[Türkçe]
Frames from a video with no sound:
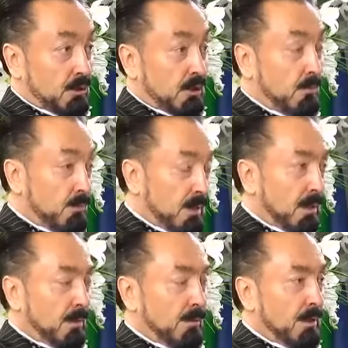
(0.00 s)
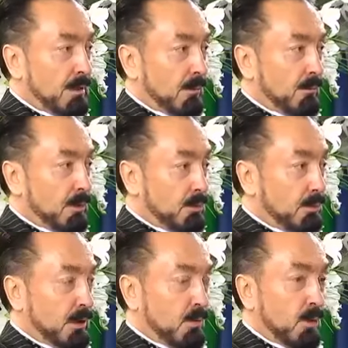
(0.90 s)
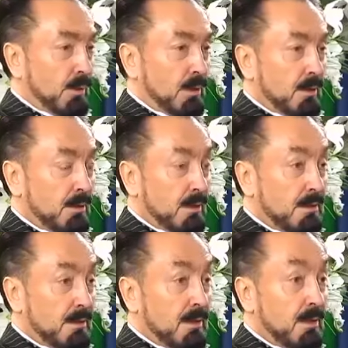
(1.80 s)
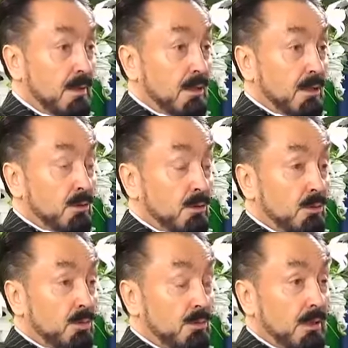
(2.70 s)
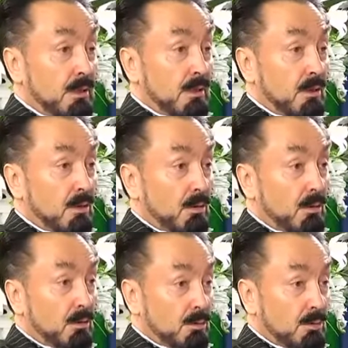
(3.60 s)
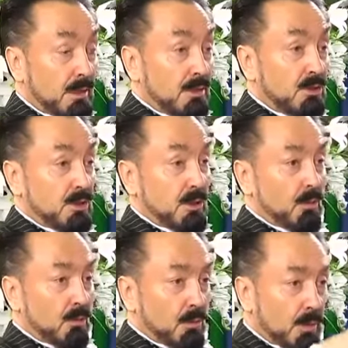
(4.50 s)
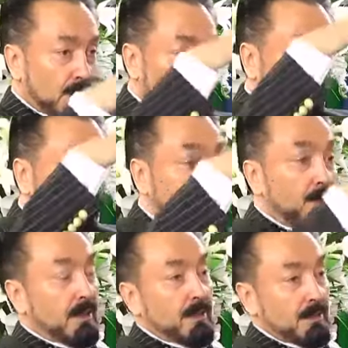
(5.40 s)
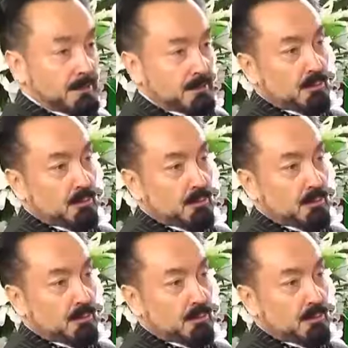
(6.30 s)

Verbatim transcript: Kim bir kahpelik yapmaya, Türkiye'yi bölmeye kalkarsa, Türkiye'yi, Türkiye'nin içine onu alır gömerler.